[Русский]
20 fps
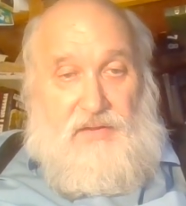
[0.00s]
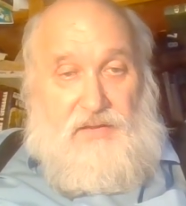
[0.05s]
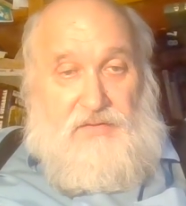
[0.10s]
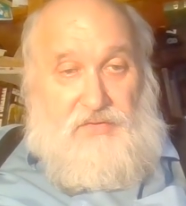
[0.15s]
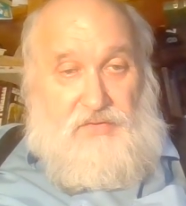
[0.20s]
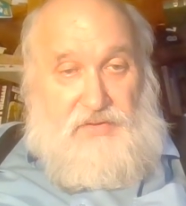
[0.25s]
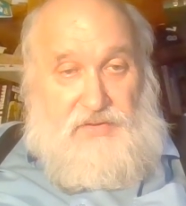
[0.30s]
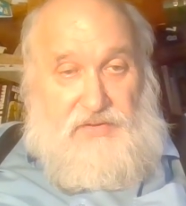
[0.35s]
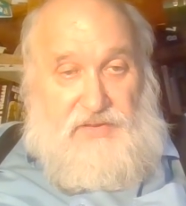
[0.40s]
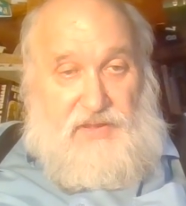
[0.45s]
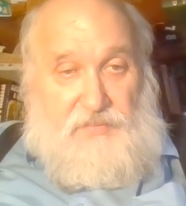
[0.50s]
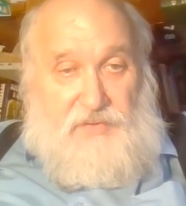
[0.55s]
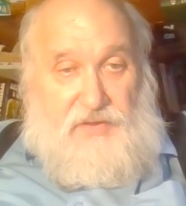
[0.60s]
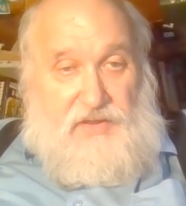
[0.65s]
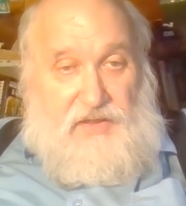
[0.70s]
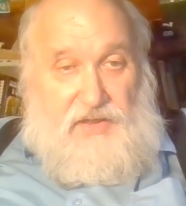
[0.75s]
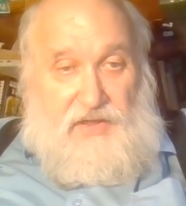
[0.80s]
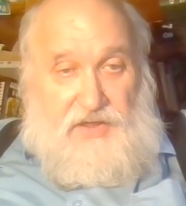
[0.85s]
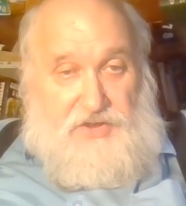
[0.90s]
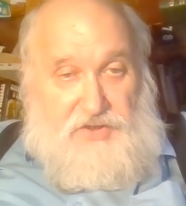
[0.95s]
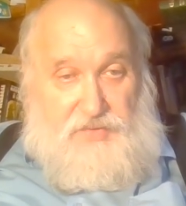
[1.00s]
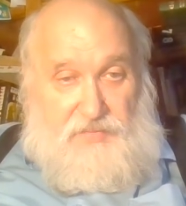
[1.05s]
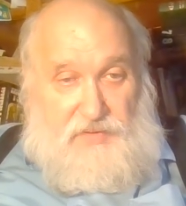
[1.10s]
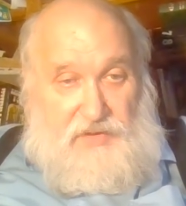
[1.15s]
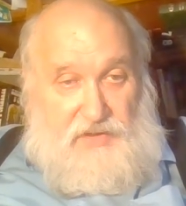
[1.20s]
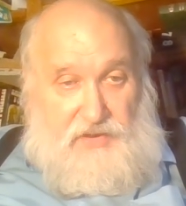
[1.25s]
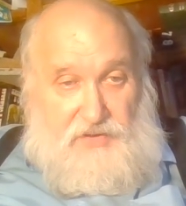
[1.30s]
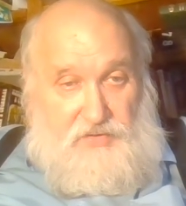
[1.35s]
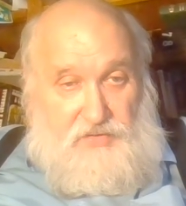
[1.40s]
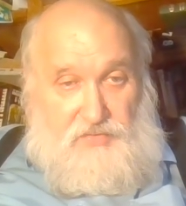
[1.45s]
которые а самые горячие
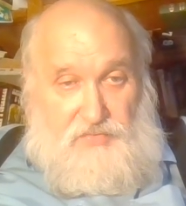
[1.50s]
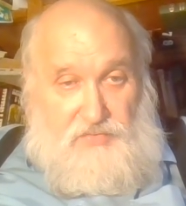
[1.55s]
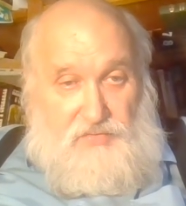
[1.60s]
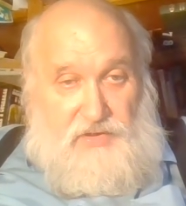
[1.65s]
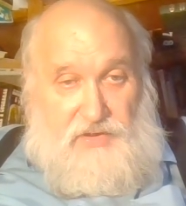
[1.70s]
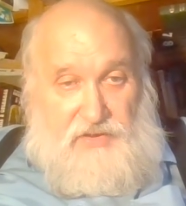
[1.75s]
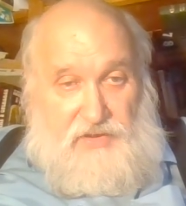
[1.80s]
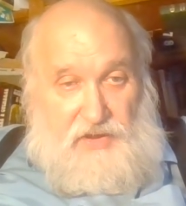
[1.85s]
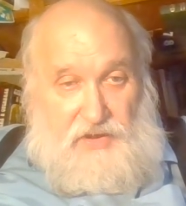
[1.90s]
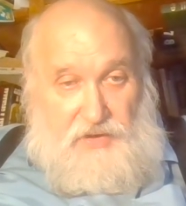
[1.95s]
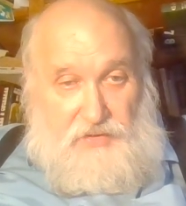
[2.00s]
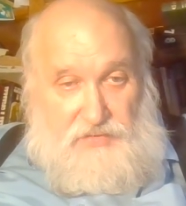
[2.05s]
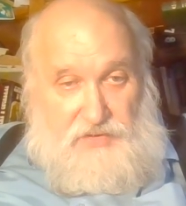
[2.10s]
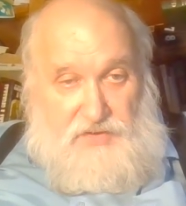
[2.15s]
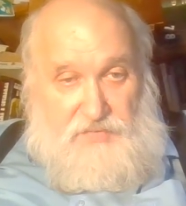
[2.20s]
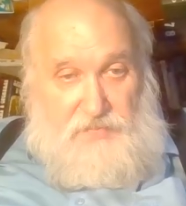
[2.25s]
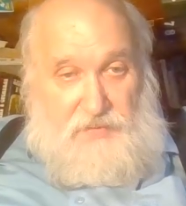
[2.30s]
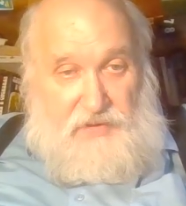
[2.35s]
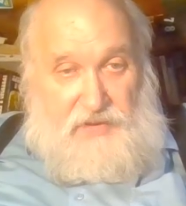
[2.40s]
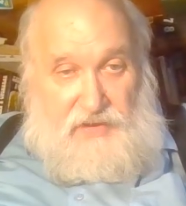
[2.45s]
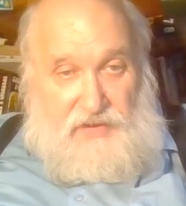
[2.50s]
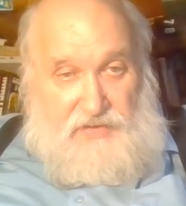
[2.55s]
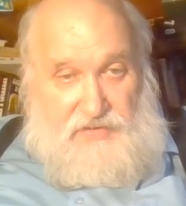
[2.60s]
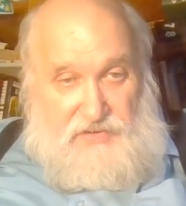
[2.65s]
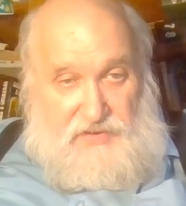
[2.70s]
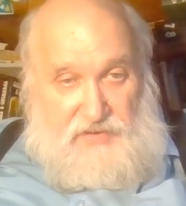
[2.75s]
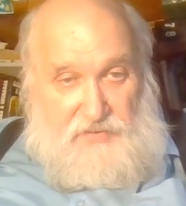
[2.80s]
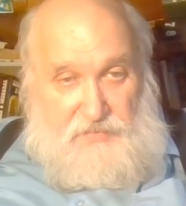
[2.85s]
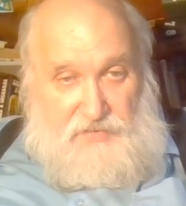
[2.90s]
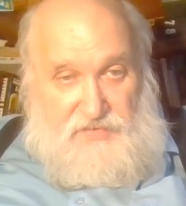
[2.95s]
молекулы улетают,
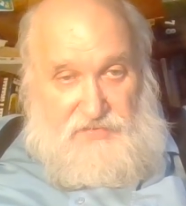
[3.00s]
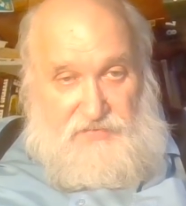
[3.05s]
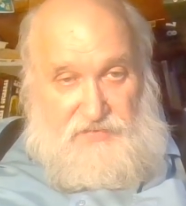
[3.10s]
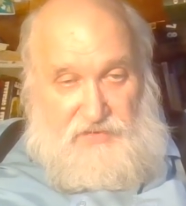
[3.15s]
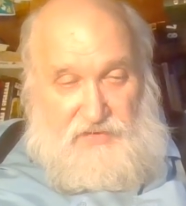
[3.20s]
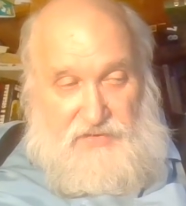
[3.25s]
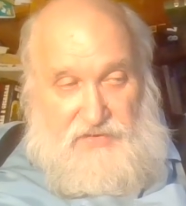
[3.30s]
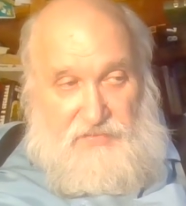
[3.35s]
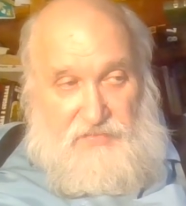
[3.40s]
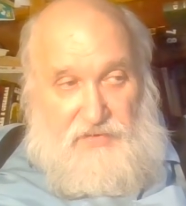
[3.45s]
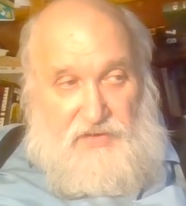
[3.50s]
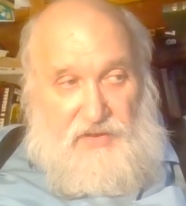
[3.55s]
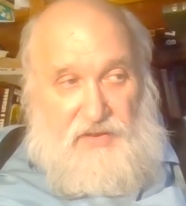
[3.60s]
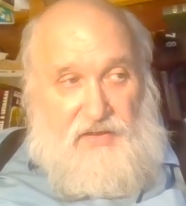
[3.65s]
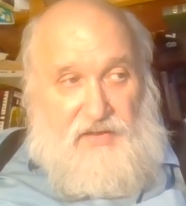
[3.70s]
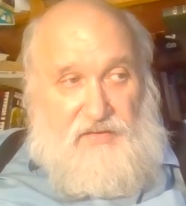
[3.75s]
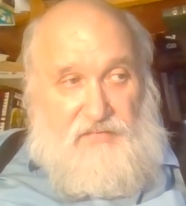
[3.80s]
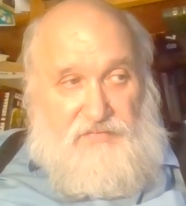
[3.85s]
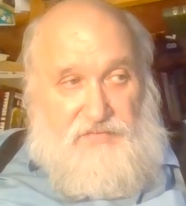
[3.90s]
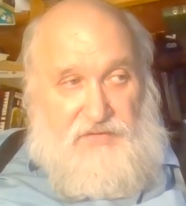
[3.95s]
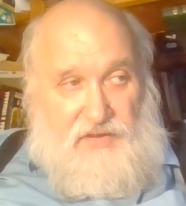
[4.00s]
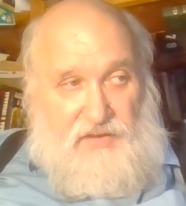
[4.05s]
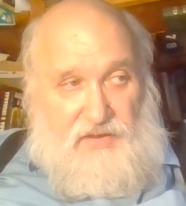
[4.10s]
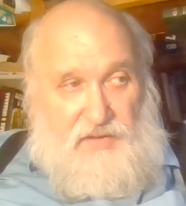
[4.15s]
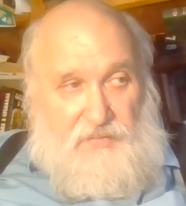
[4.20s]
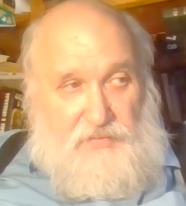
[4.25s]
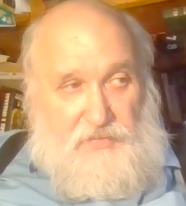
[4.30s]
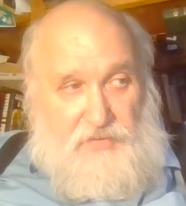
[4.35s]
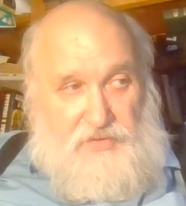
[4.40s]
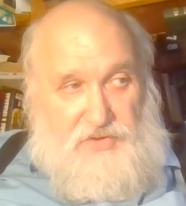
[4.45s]
испаряется атмосфера земная и
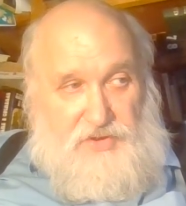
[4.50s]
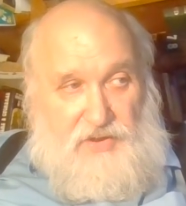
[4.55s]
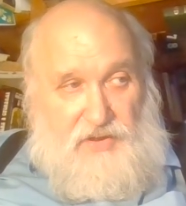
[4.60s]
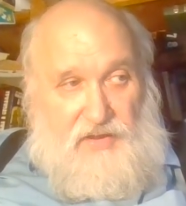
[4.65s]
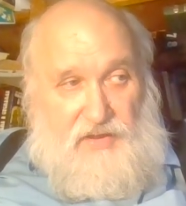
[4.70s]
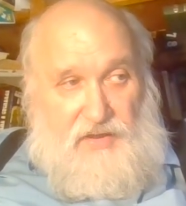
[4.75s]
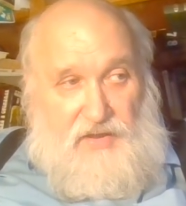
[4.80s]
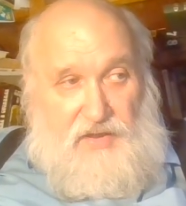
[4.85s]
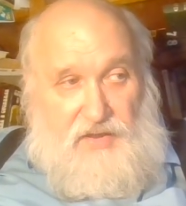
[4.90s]
всякое прочее.